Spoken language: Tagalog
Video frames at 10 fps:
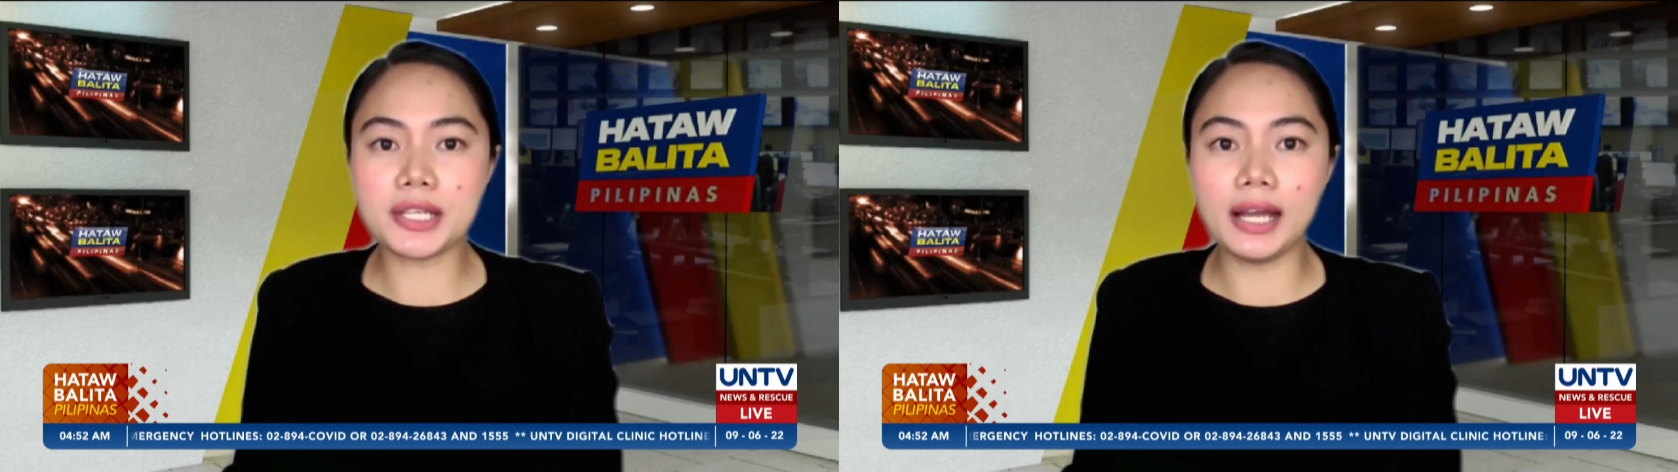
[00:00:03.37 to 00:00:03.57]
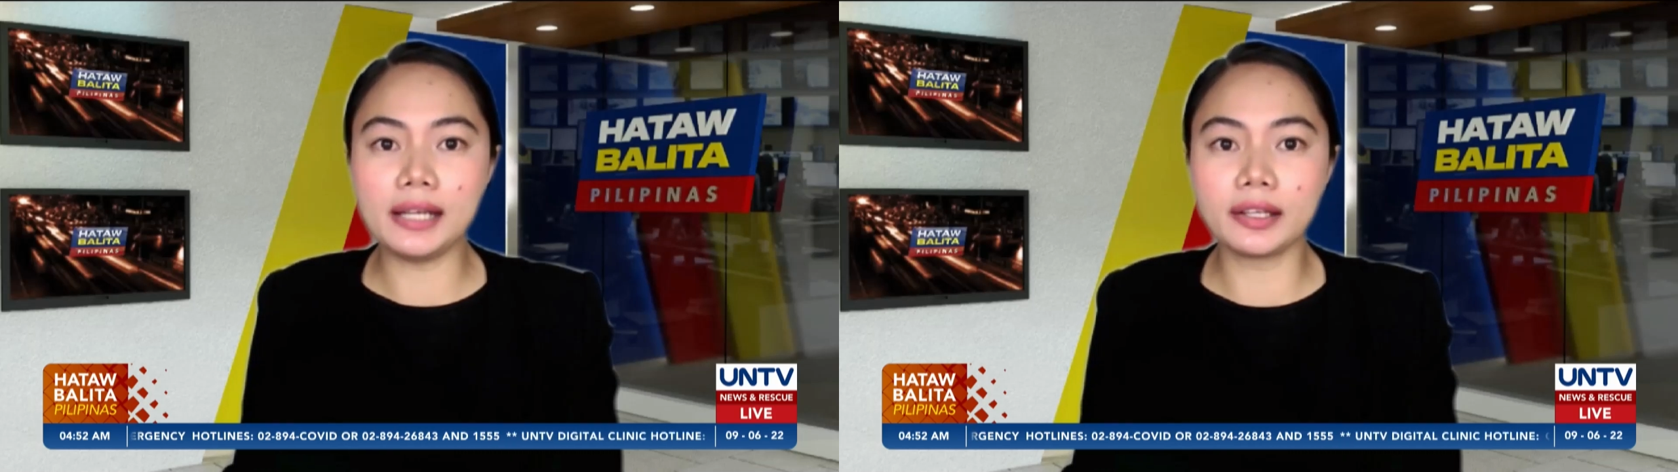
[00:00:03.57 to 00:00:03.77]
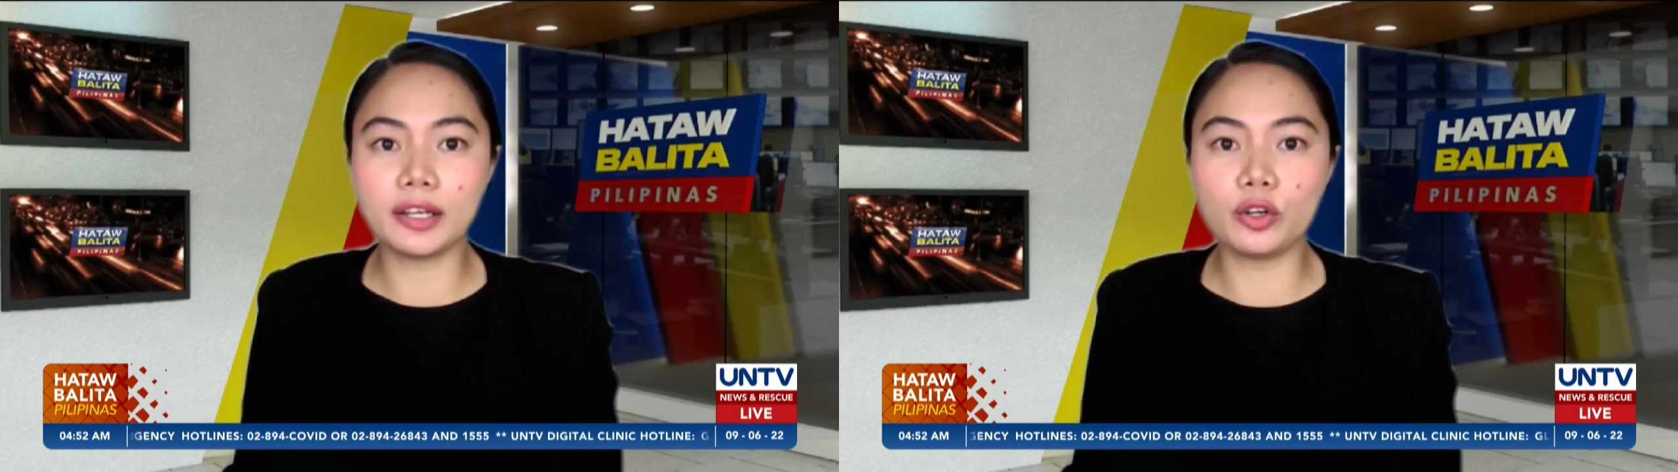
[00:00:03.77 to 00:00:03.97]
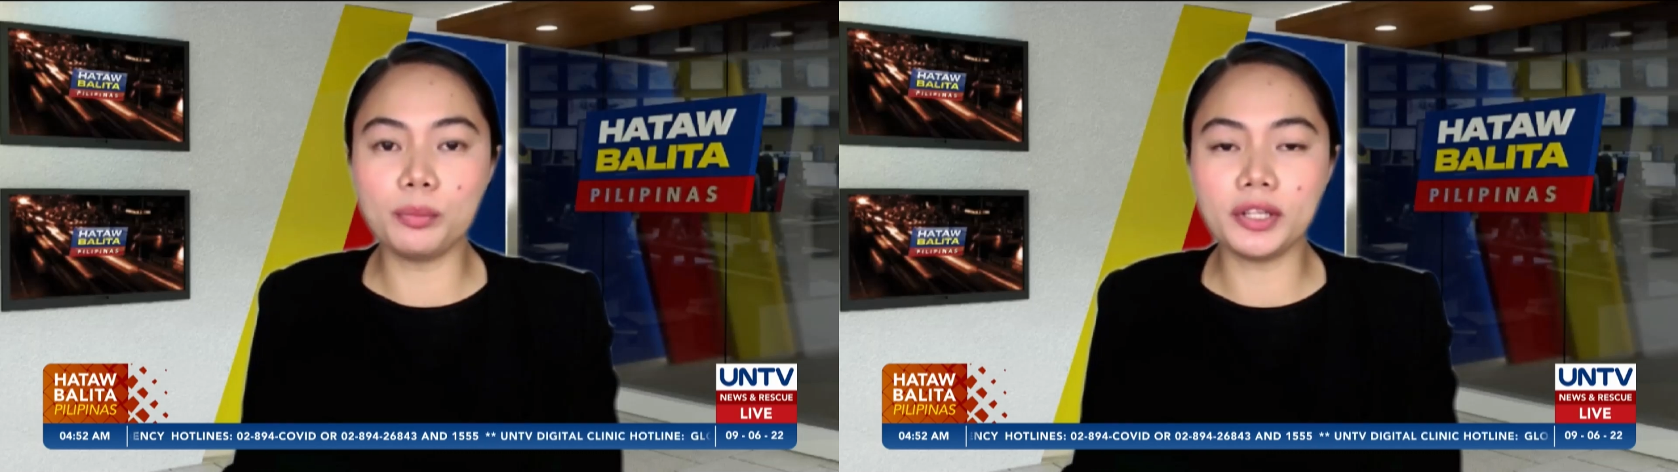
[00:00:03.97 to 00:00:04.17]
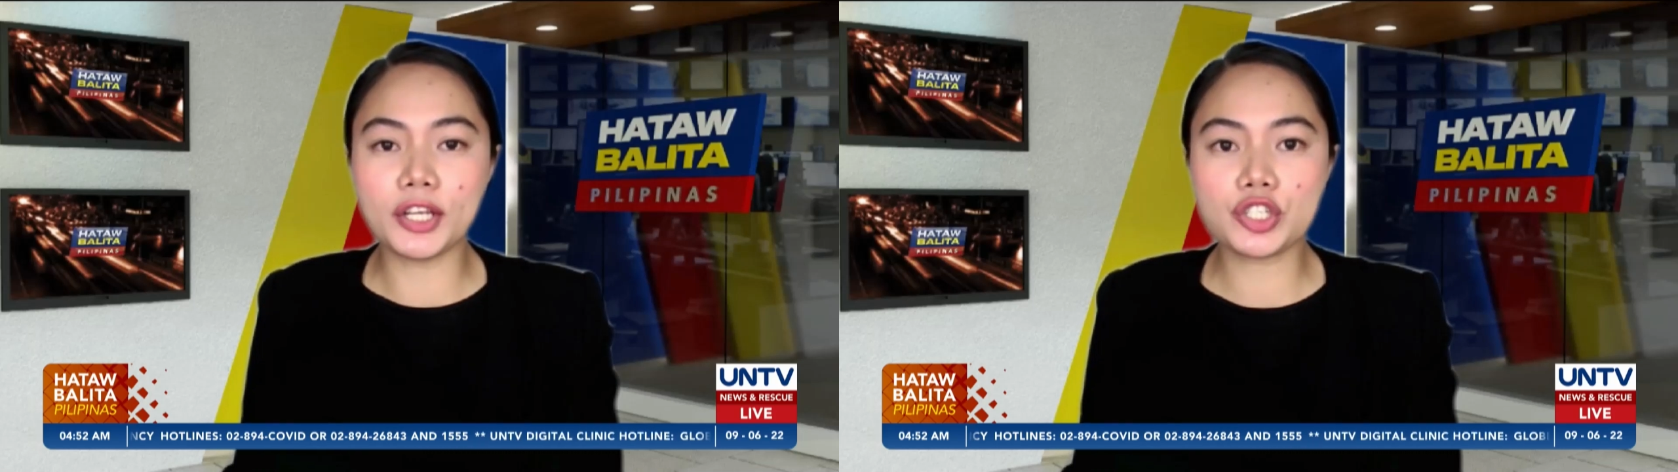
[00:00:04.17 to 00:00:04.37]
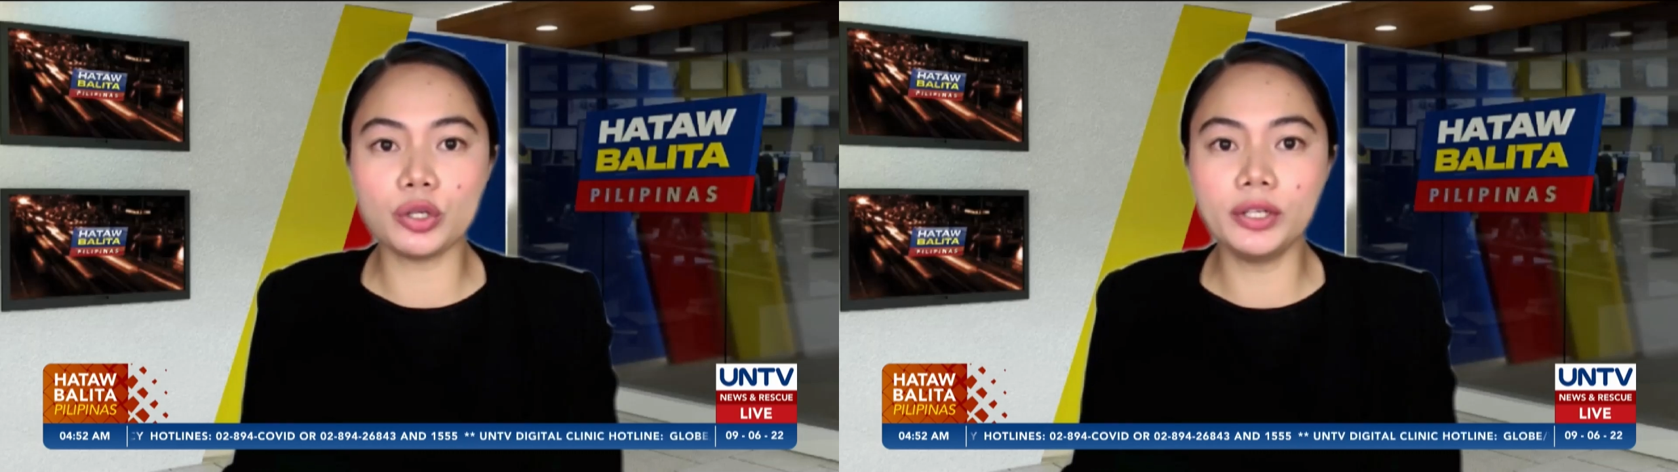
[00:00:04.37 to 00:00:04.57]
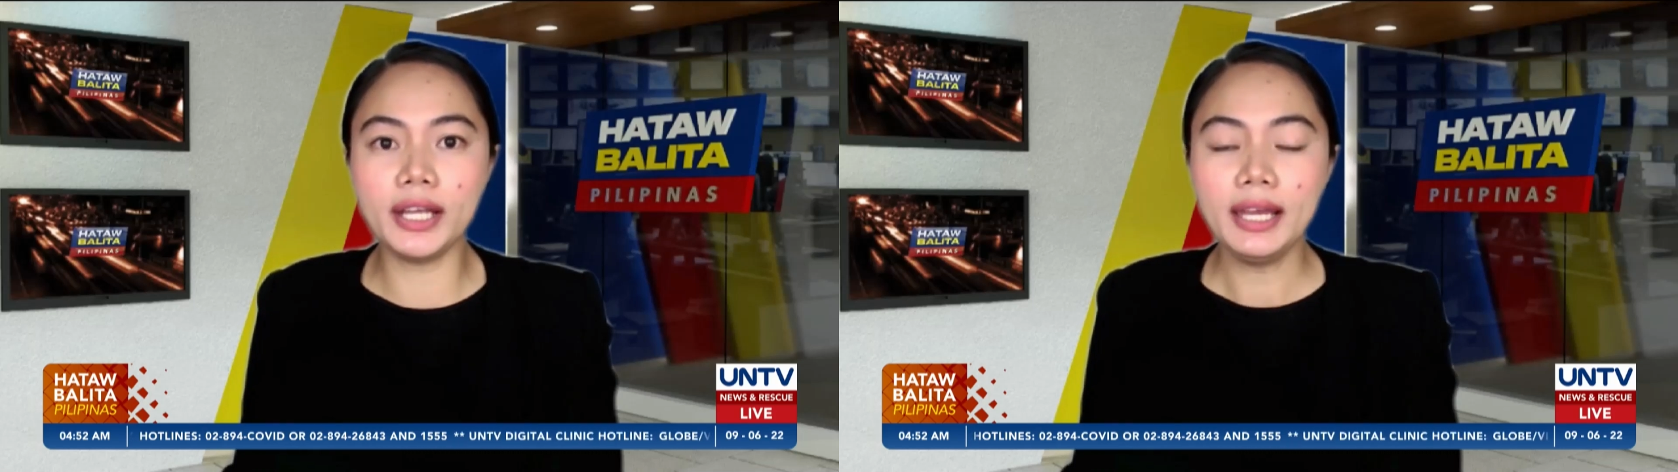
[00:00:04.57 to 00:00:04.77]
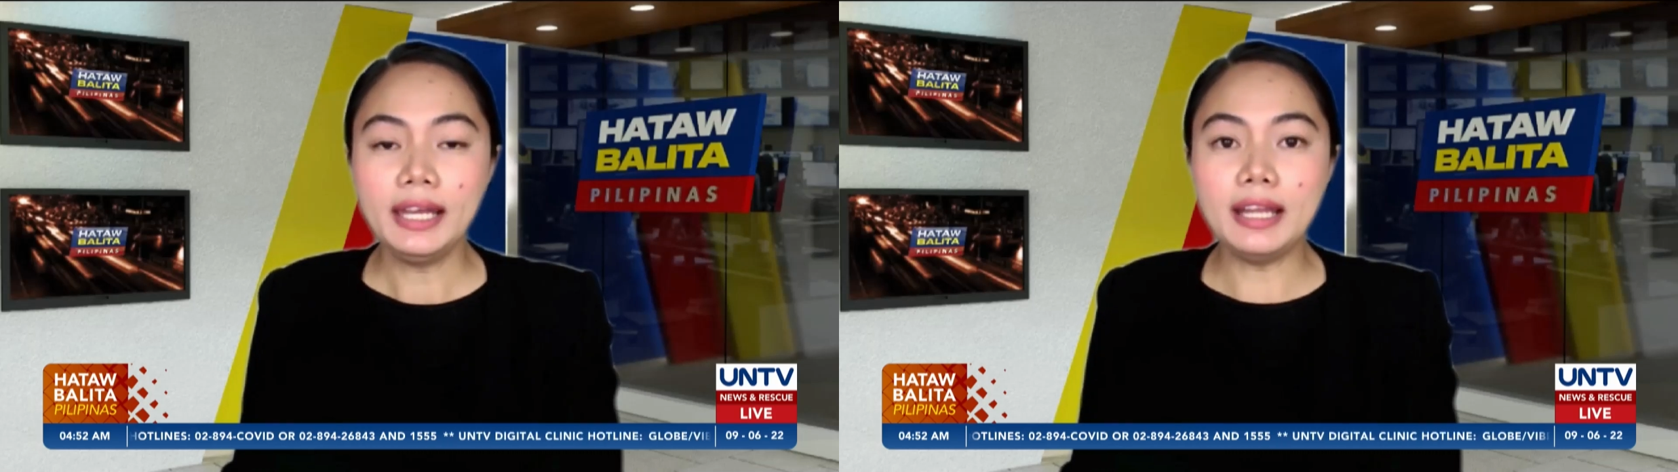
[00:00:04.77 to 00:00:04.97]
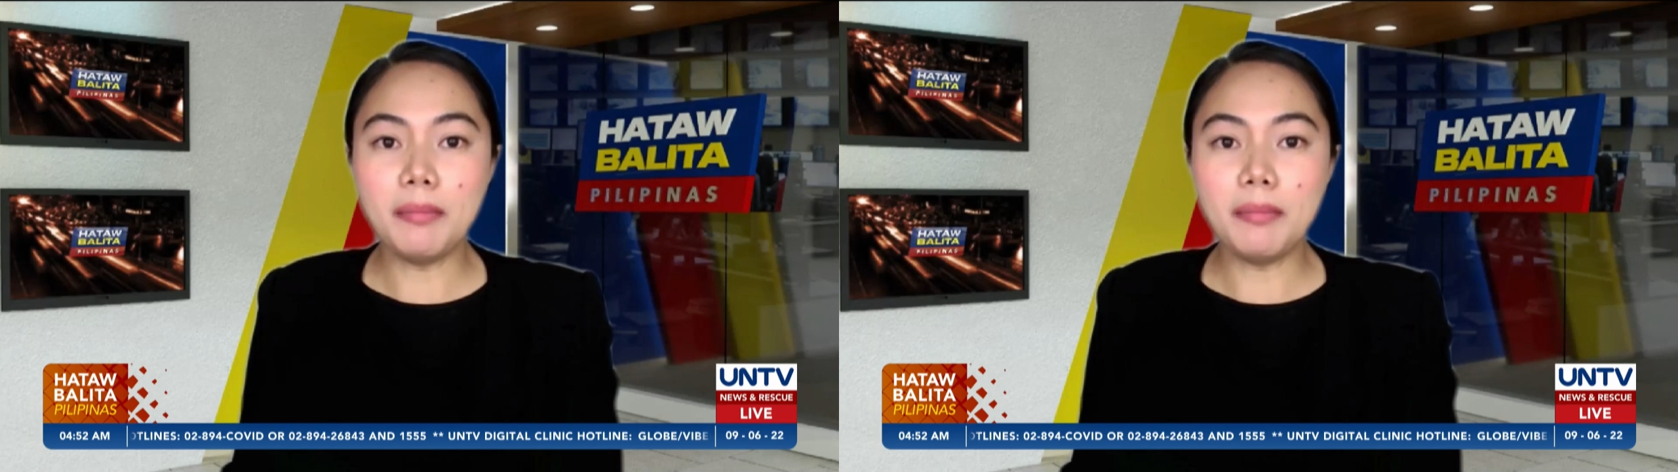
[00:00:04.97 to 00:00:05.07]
sila ng rekomendasyon